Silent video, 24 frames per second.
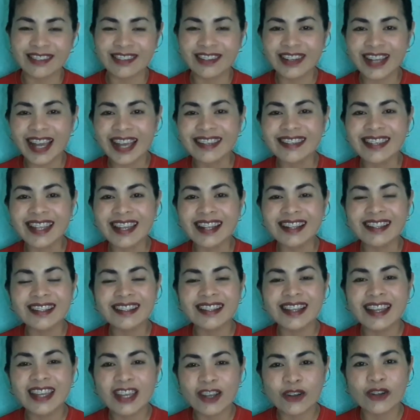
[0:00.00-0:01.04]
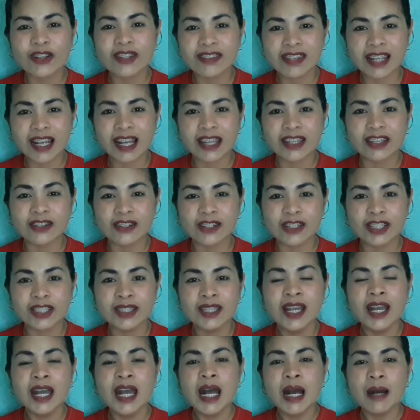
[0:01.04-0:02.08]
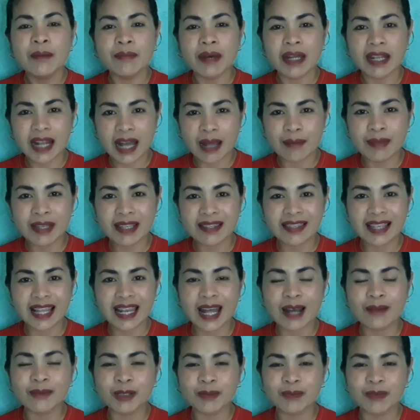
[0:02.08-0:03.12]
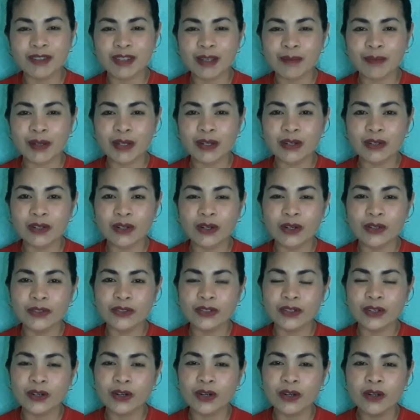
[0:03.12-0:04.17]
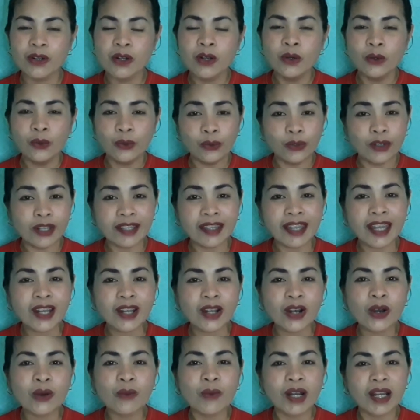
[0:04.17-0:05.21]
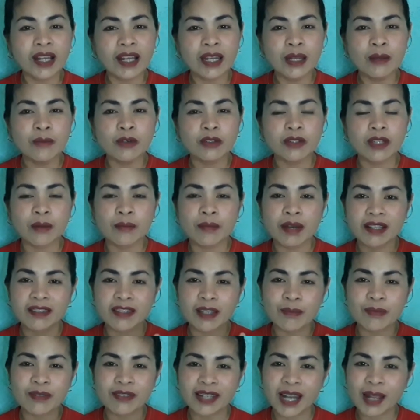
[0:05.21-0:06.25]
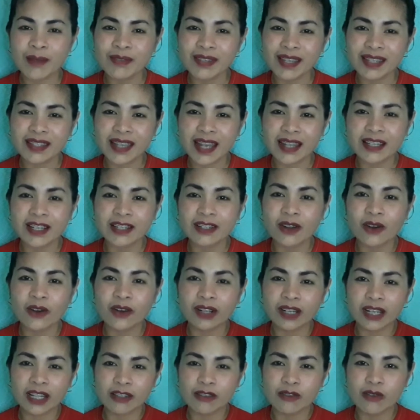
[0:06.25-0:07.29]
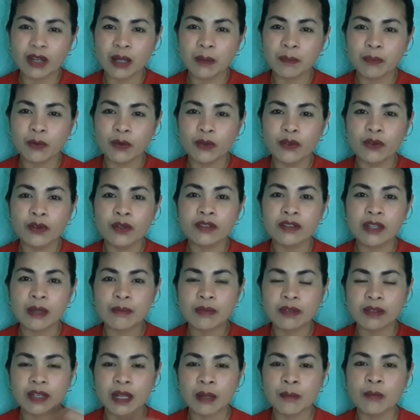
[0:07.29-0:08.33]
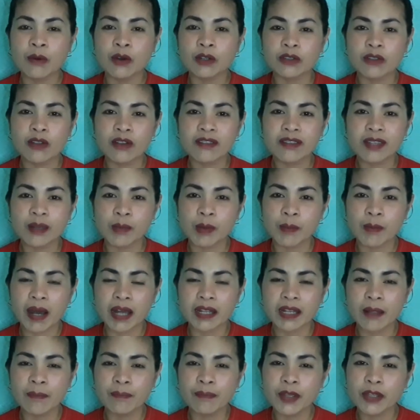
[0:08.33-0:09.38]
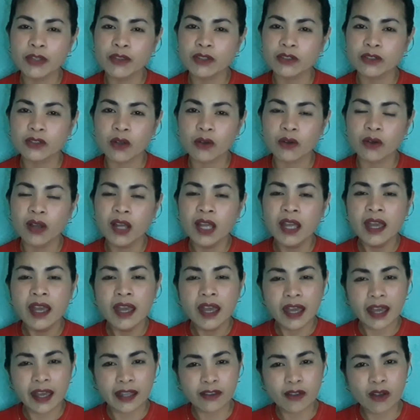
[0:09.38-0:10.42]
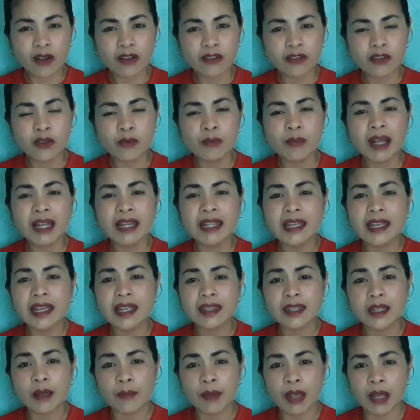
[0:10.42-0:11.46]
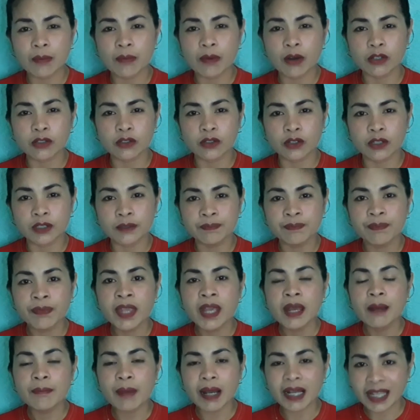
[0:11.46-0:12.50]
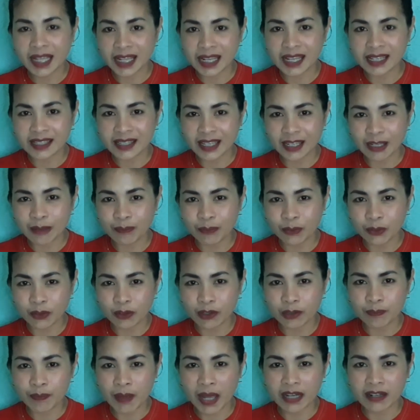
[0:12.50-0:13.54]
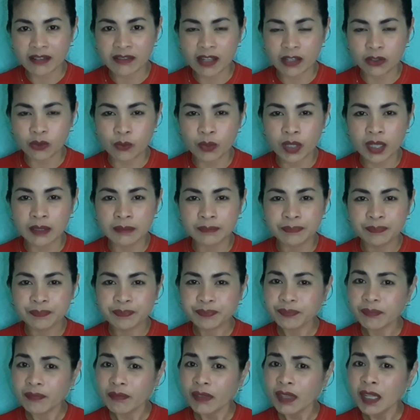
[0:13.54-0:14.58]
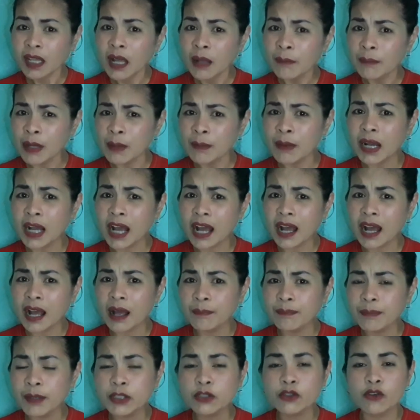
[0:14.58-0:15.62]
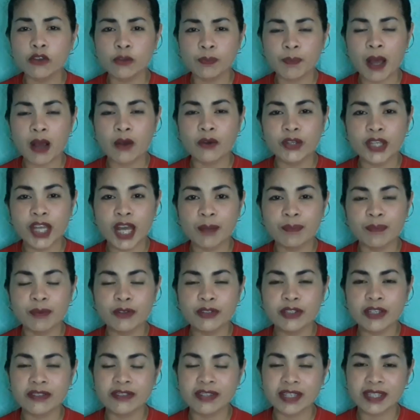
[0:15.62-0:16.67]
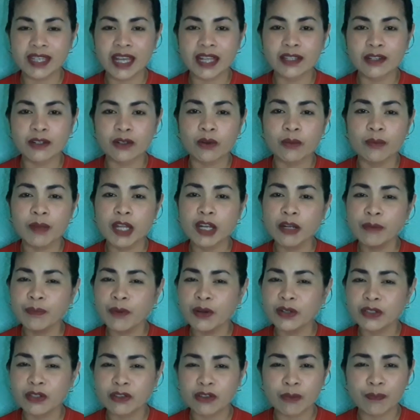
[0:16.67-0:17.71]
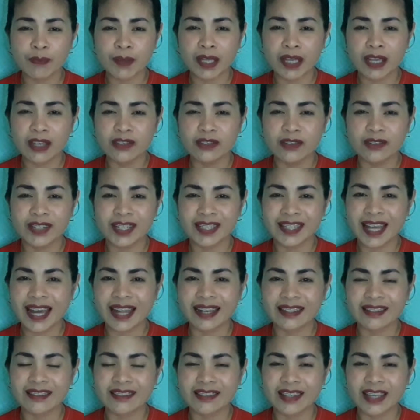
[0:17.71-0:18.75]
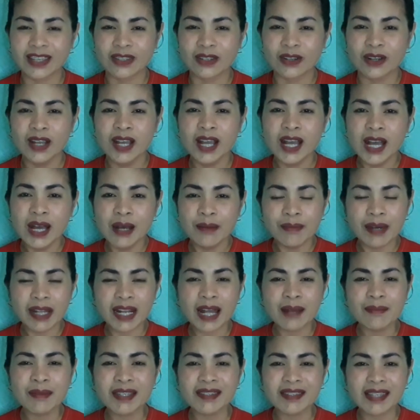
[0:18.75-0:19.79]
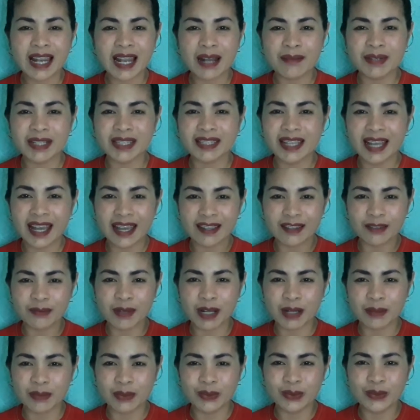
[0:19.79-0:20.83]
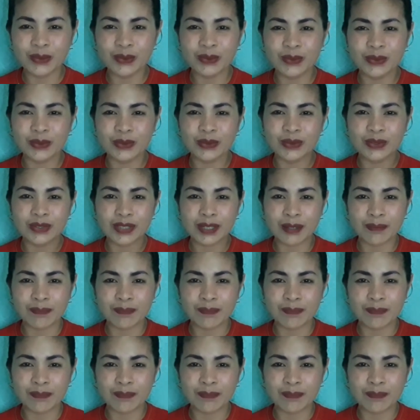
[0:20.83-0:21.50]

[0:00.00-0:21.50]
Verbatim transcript: So guys, alam ngayon sa ngayon, maraming salamat po sa panonood nyo. Ulitin ko, huwag kalimutang mag-subscribe sa channel ko. Click nyo lang po yung subscribe button sa baba ng video to. And also yung maliit na bell button, pakiclick na rin po yun para sa tuwing may mga videos pa akong i-upload dito sa channel ko. Meron pong notification na darating sa inyo. Maraming salamat guys. Babush!